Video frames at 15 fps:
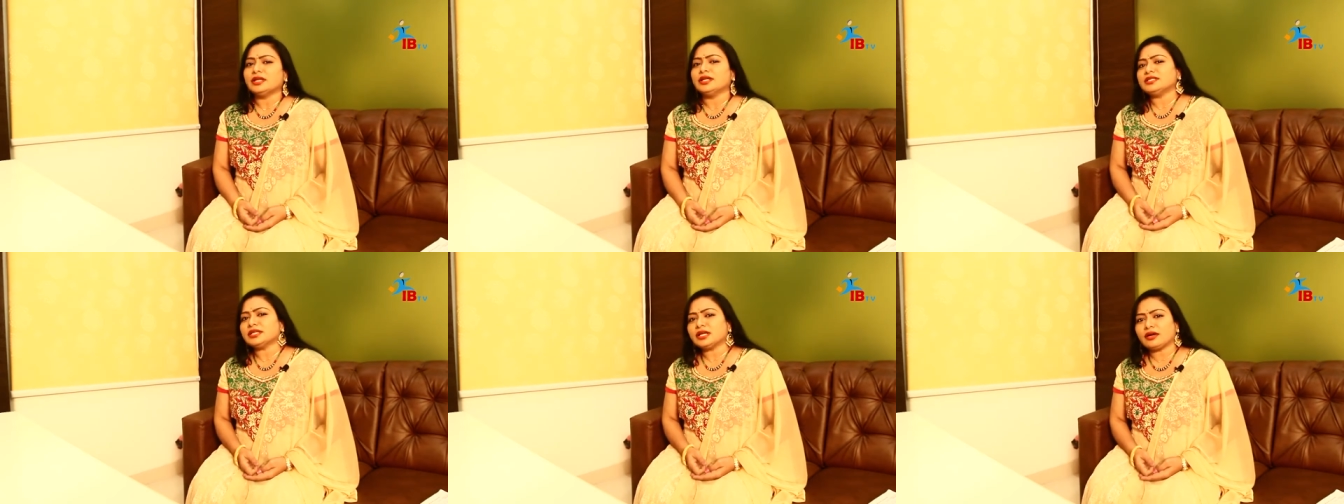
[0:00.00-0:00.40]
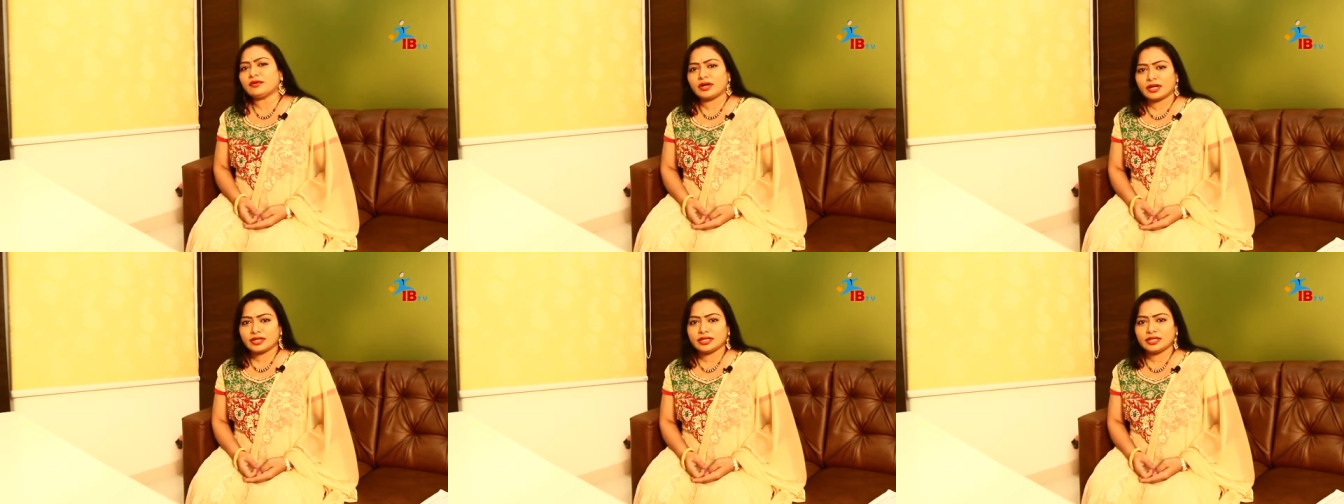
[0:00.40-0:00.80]
నిజంగా
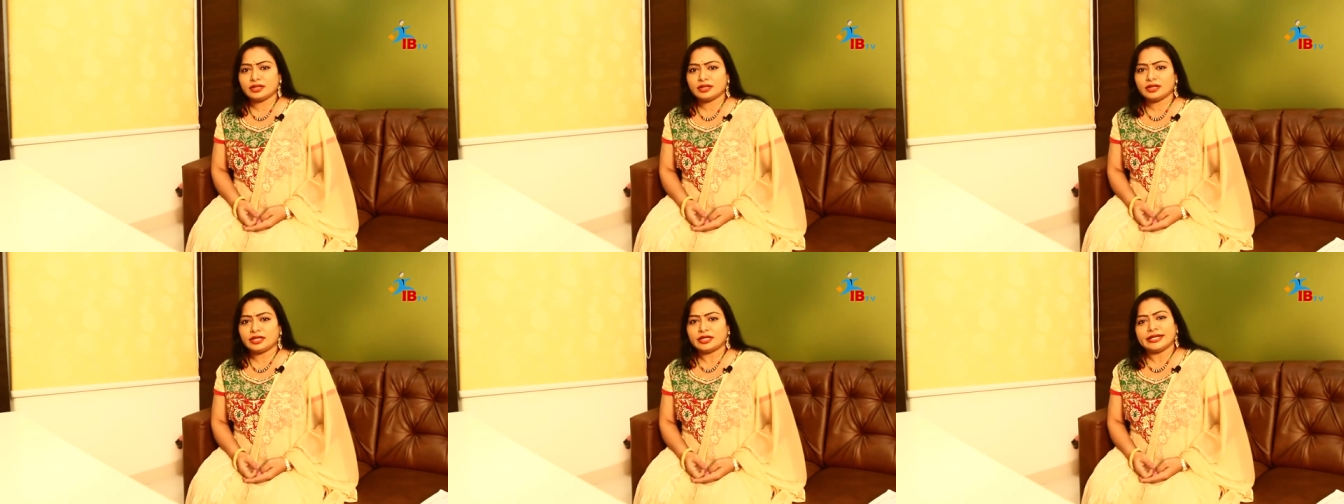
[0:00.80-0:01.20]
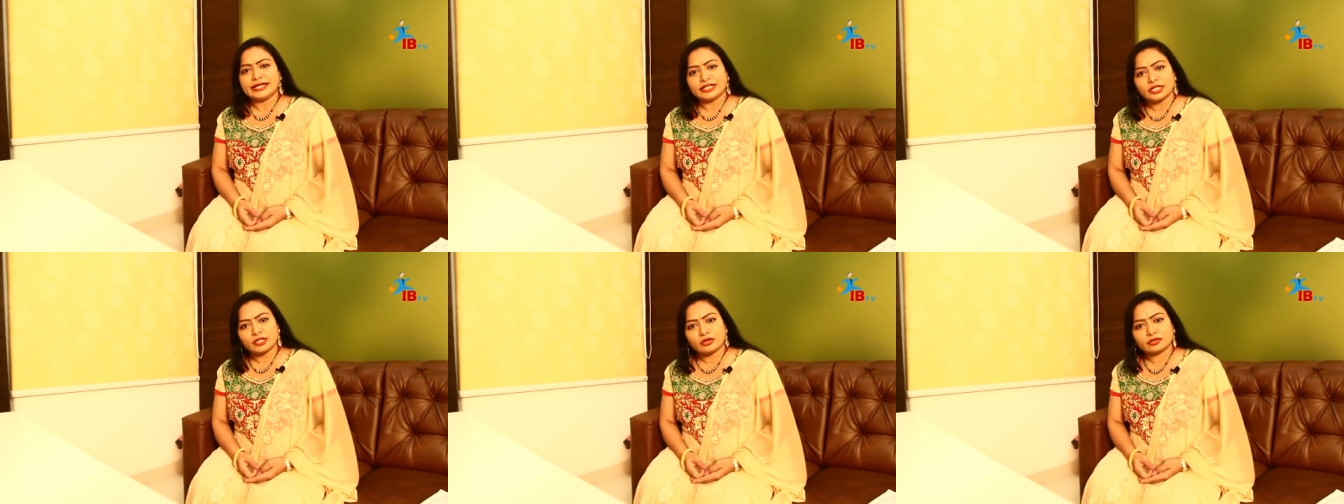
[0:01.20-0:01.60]
వారిని
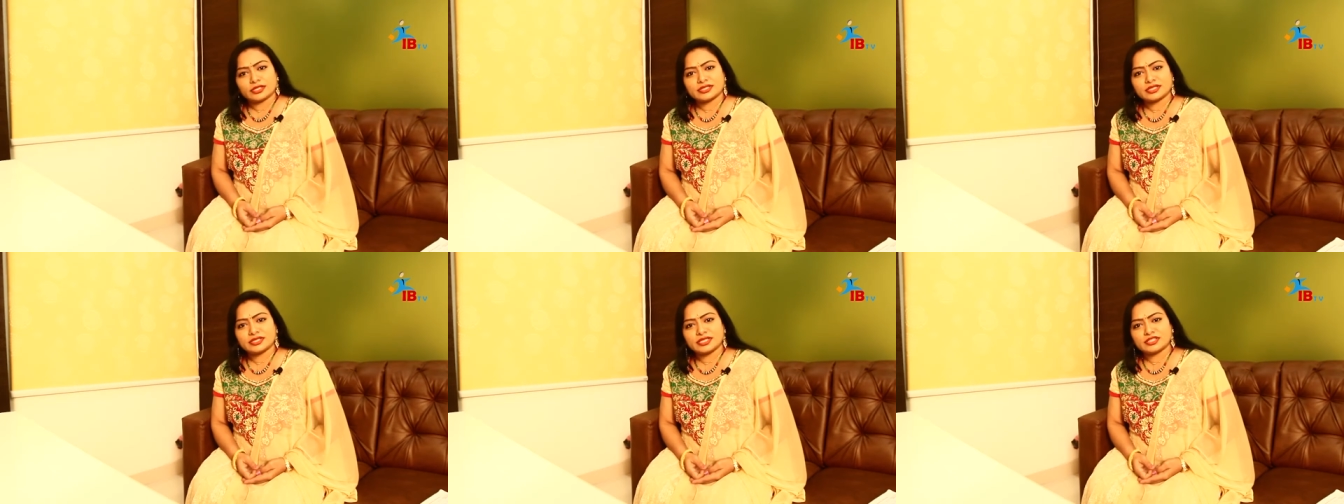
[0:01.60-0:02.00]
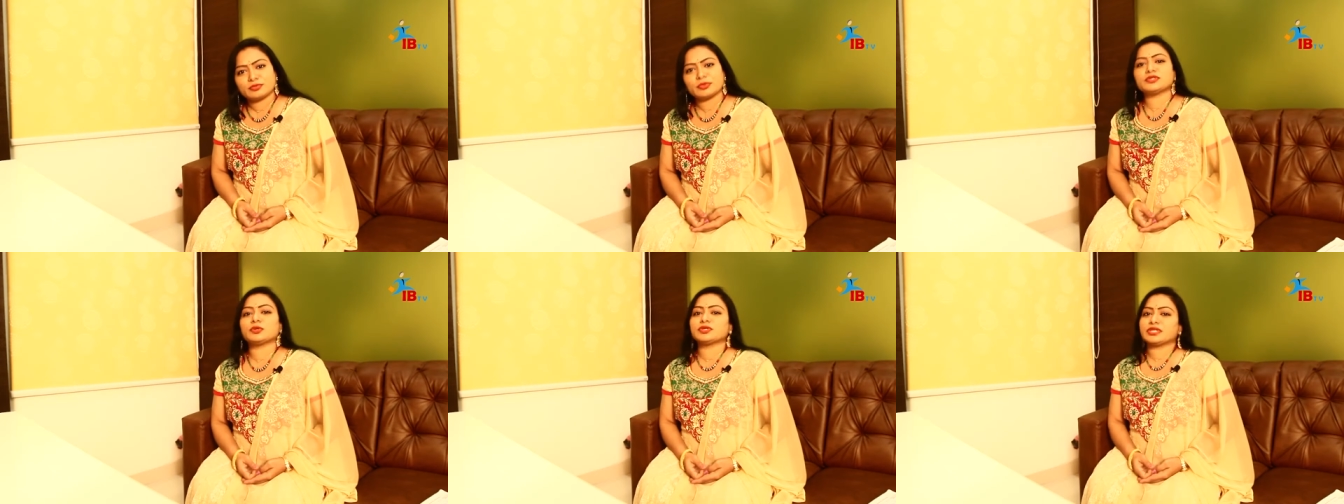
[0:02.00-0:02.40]
డెంటల్ డాక్టర్స్ సిక్స్
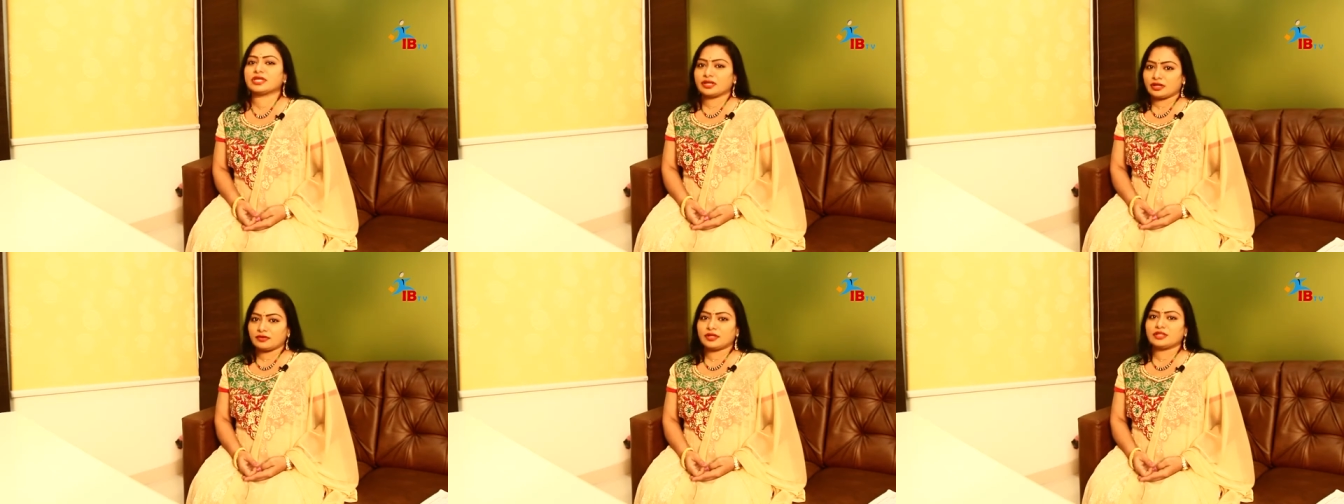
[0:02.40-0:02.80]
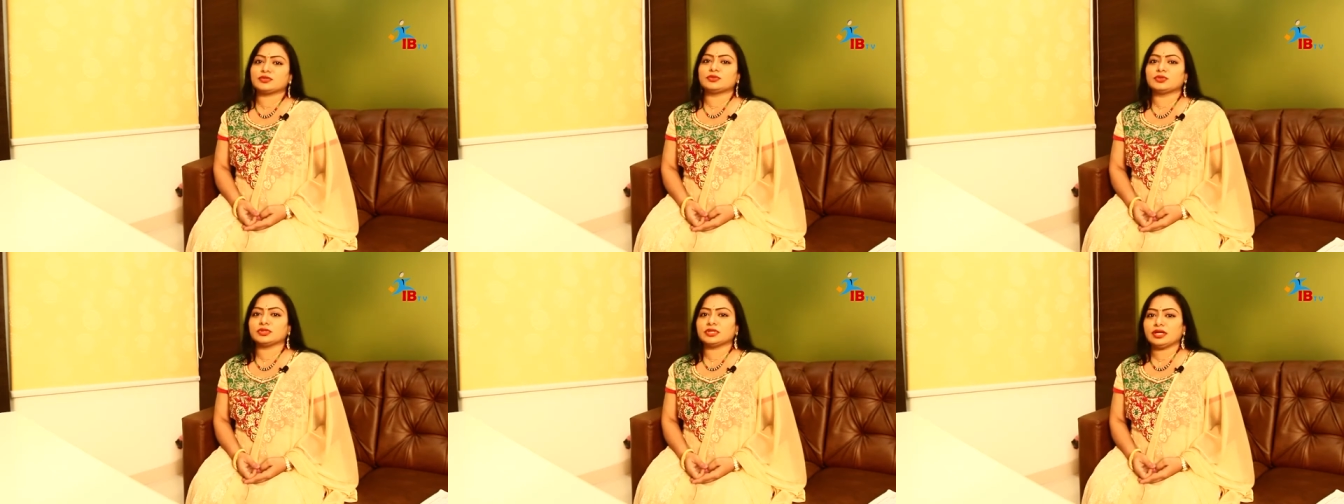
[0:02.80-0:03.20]
మంత్స్కి ఒకసారి కలవాల్సి
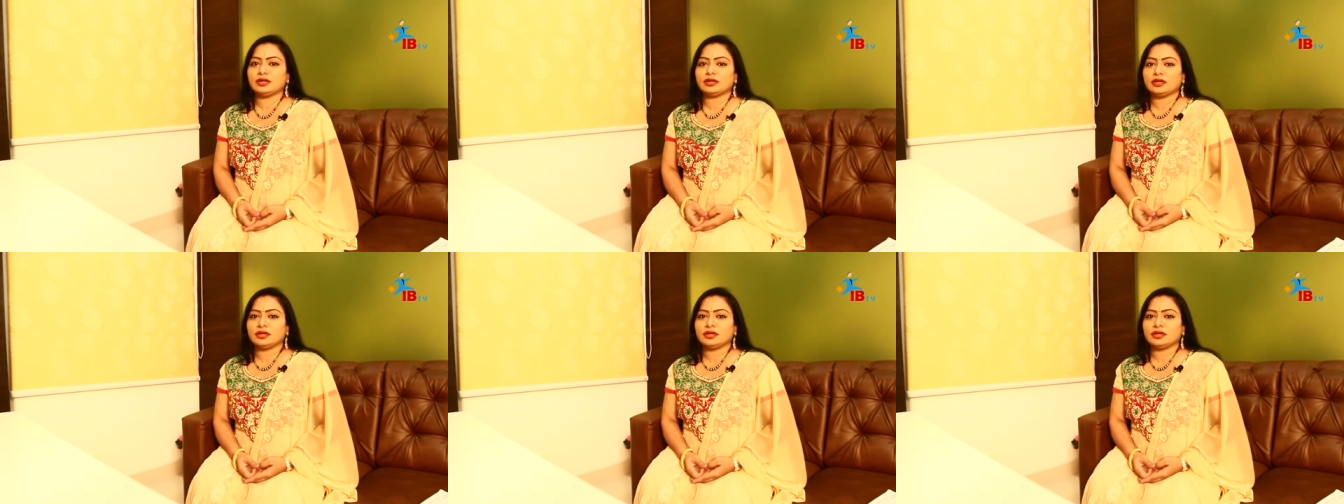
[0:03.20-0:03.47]
ఉంటుందా